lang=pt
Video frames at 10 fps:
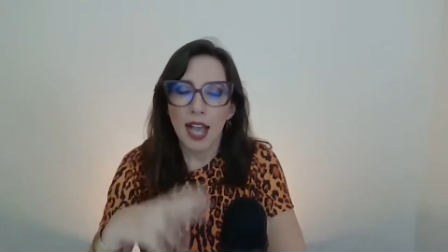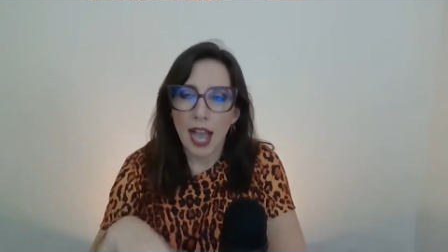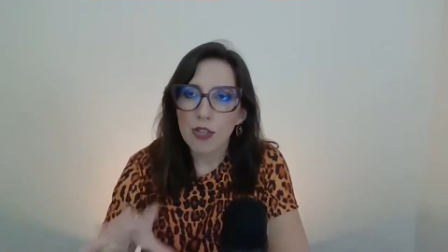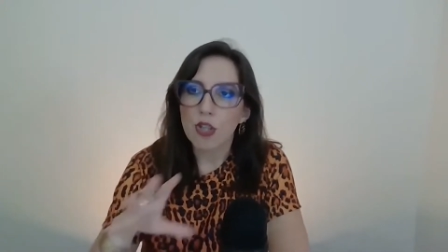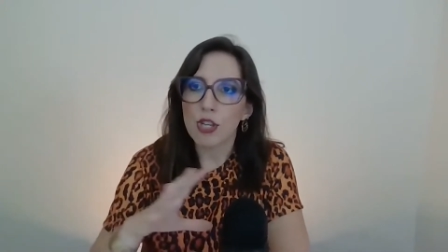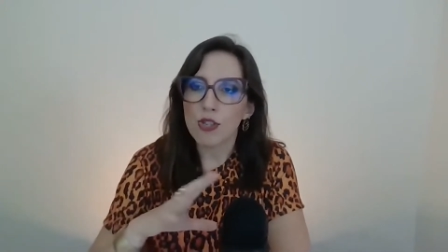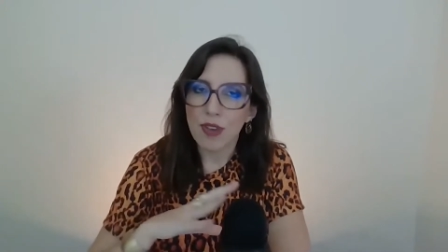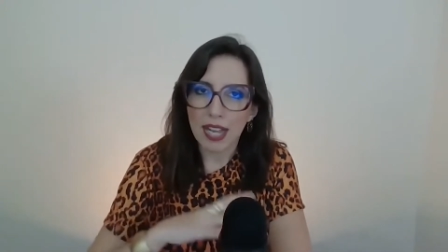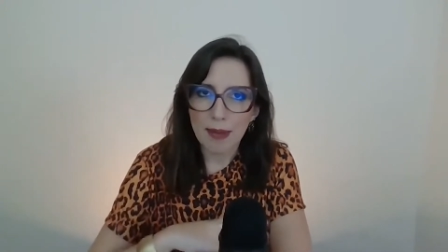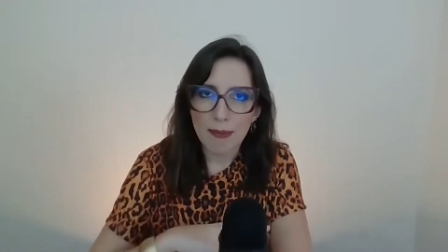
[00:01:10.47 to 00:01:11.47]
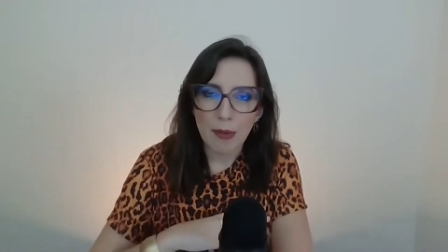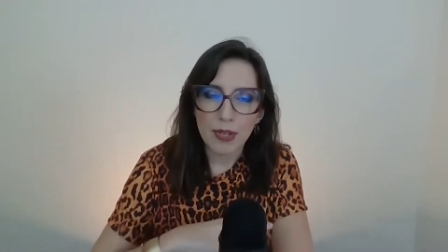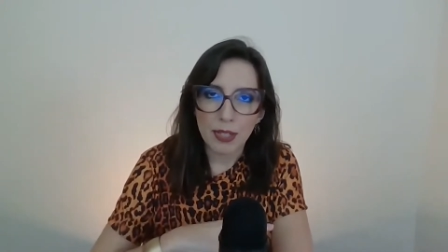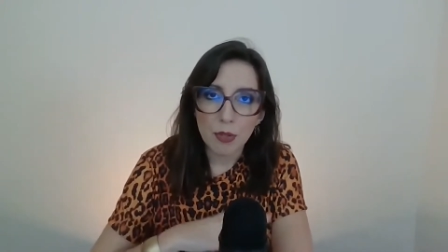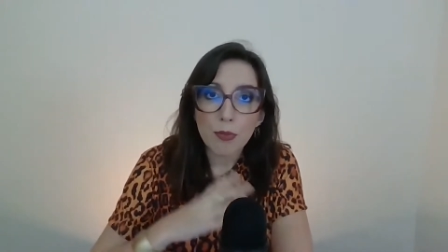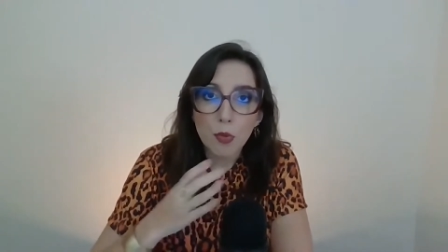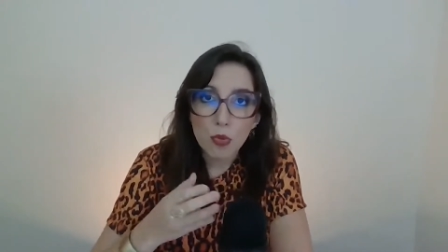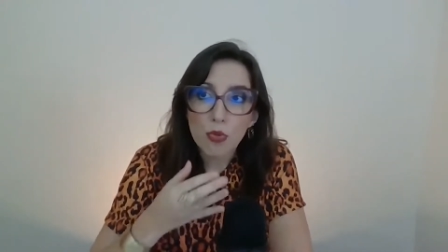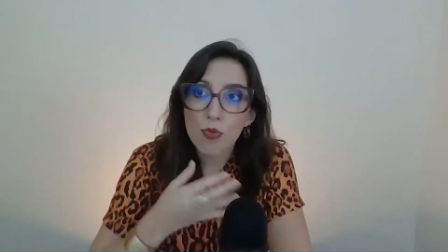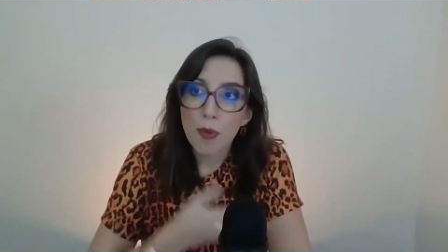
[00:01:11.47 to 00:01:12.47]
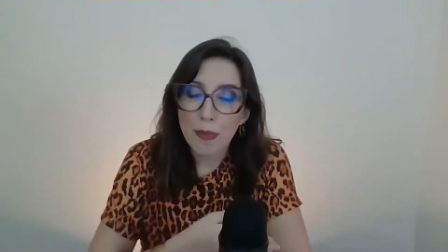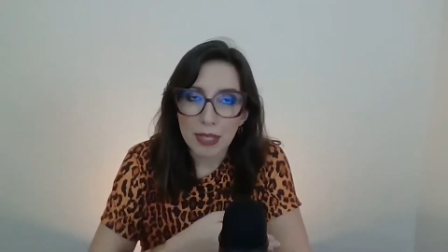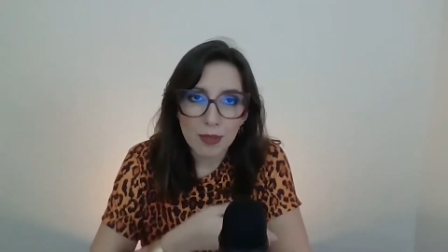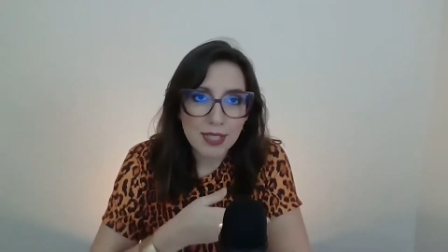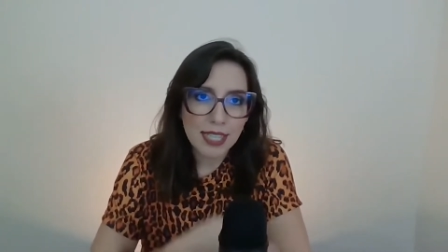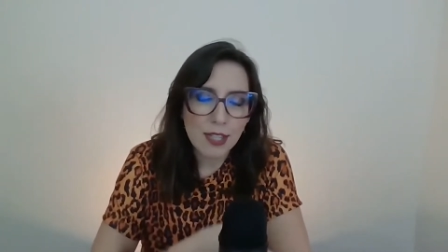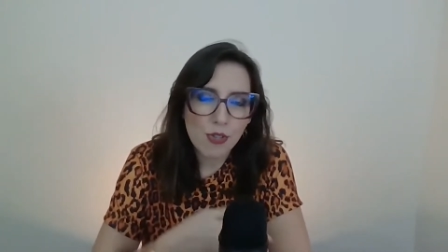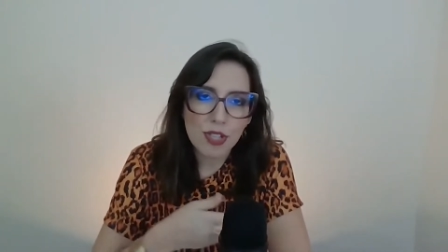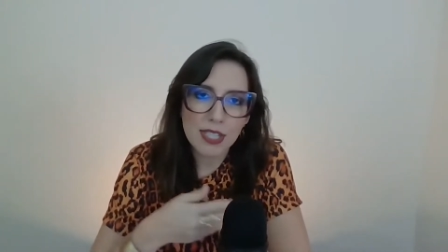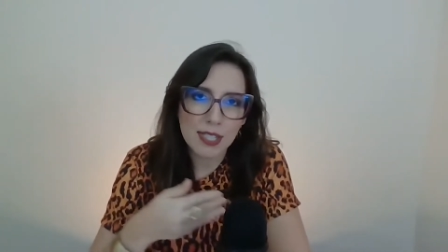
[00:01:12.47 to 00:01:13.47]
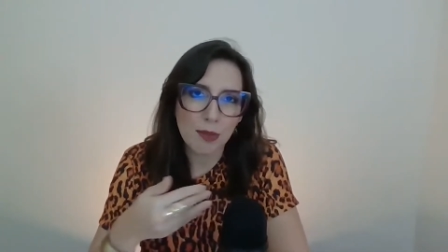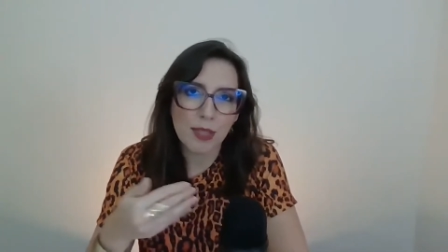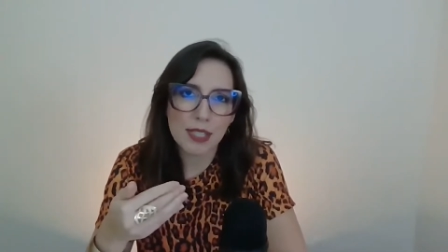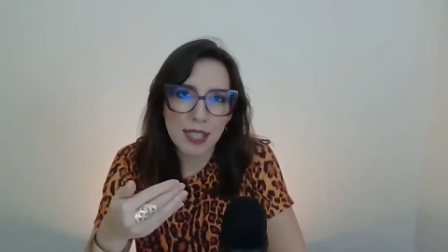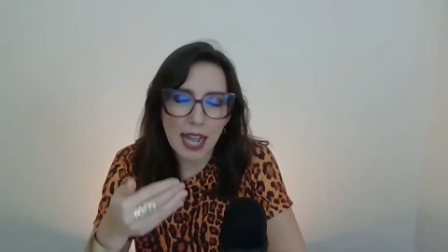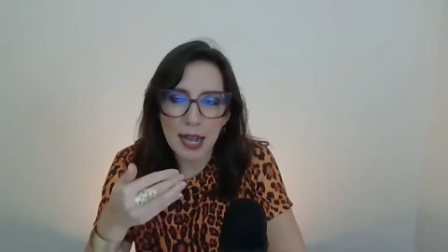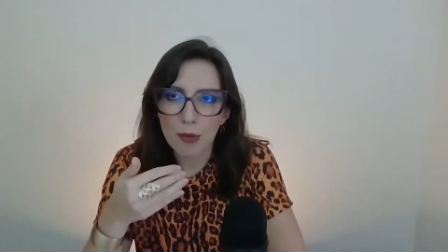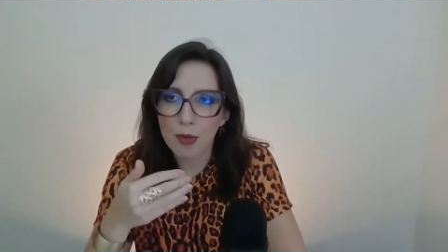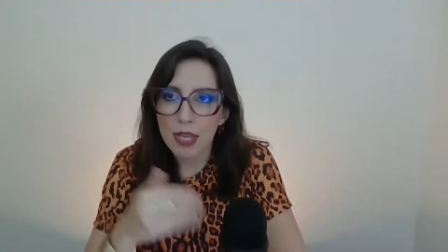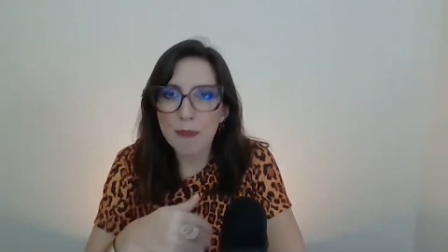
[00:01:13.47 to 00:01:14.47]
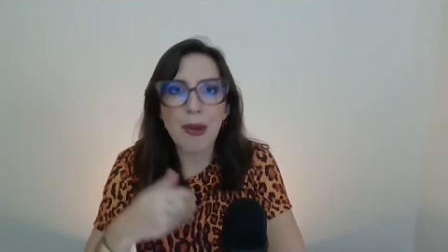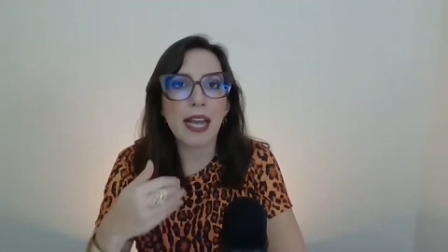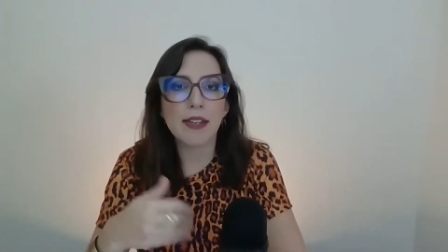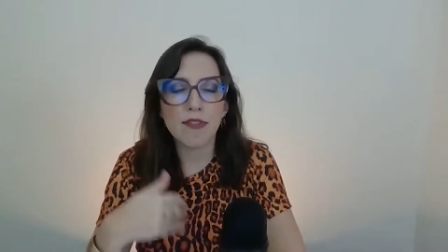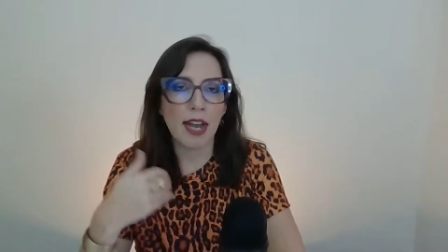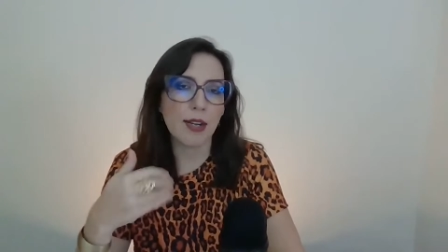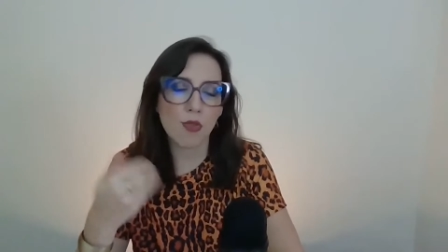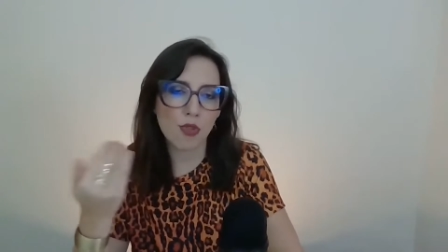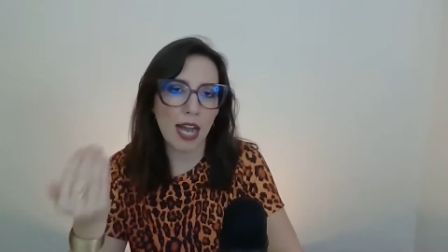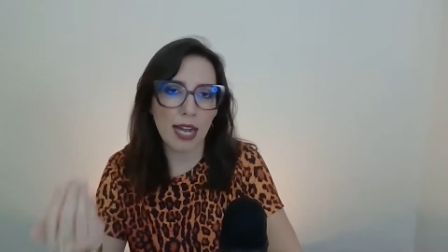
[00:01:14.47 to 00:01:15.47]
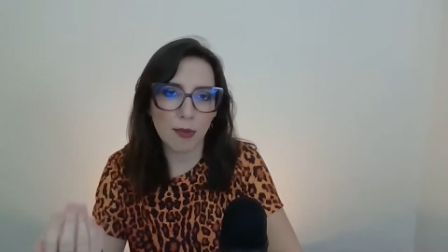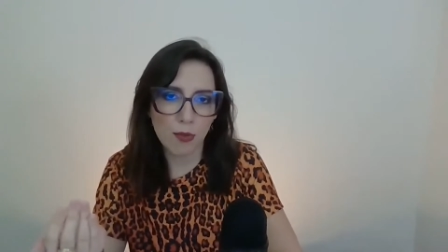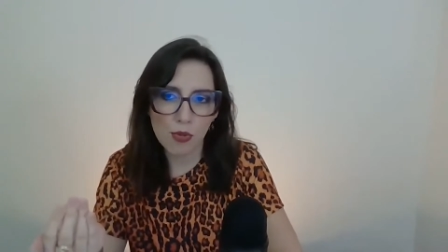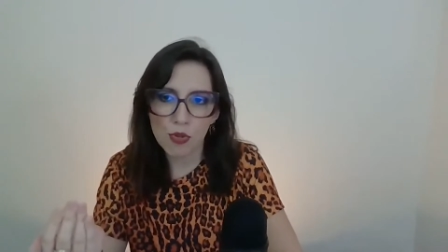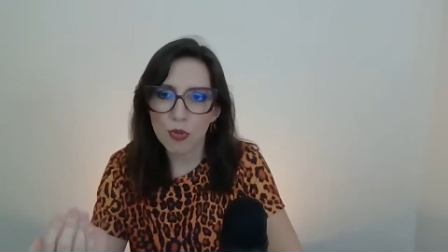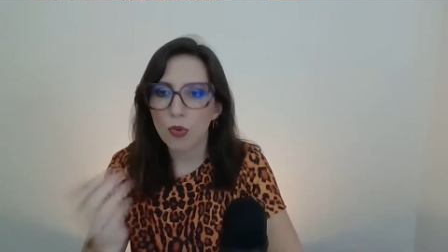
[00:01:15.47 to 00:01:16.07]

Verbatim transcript: a gente vai acabar olhando em muitos momentos a descrição desse cargo. E para vários cargos,